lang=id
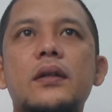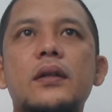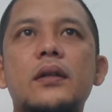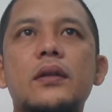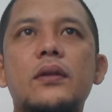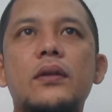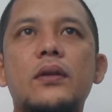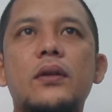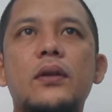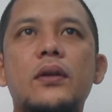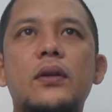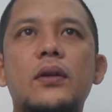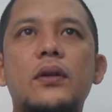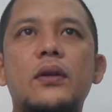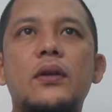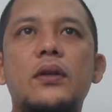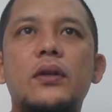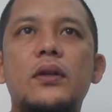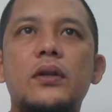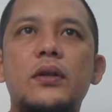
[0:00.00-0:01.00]

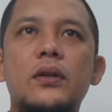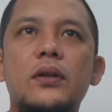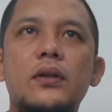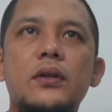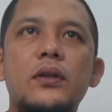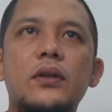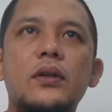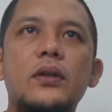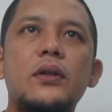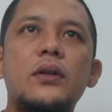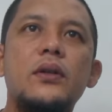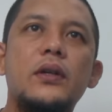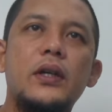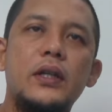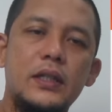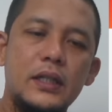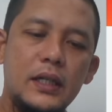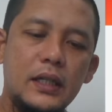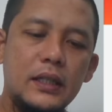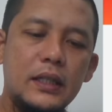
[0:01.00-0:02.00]
loh,
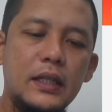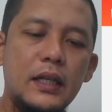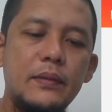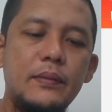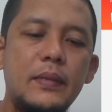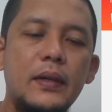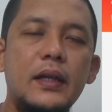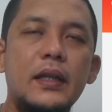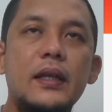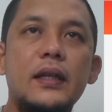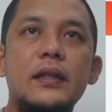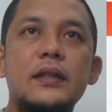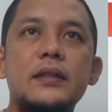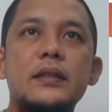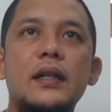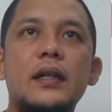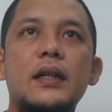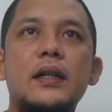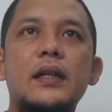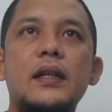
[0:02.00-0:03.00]
kayaknya ganti nama nih
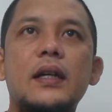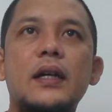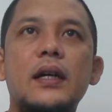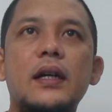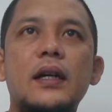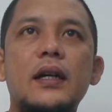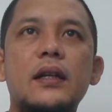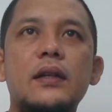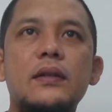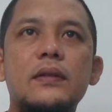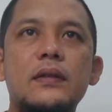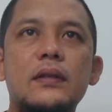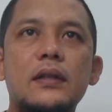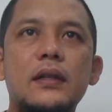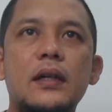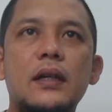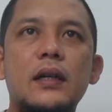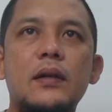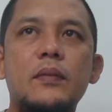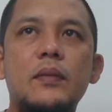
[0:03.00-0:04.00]
Cakra
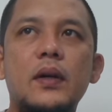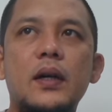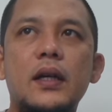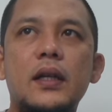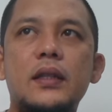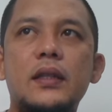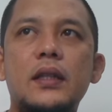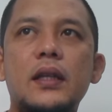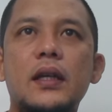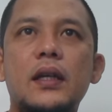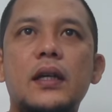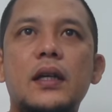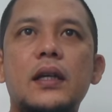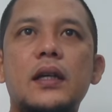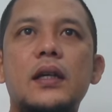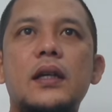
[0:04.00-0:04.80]
Aluna Batik